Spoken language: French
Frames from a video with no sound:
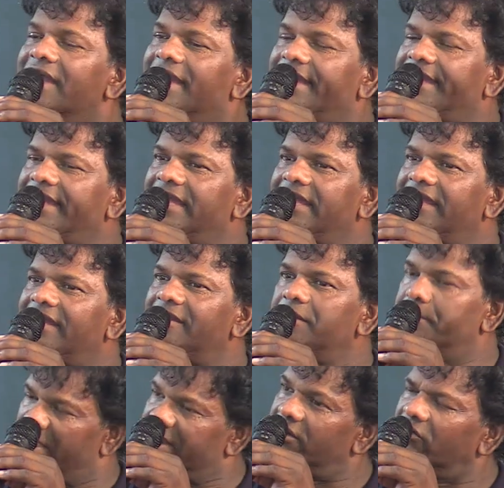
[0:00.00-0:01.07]
Et
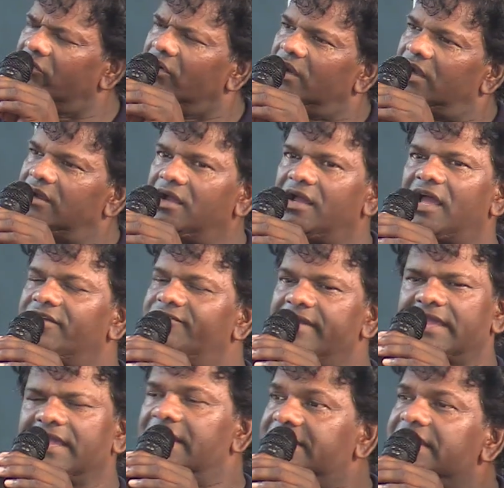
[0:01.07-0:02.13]
maintenant, euh,
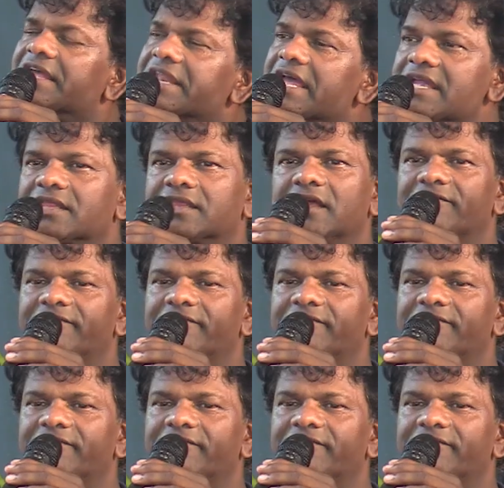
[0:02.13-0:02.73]
avec Internet,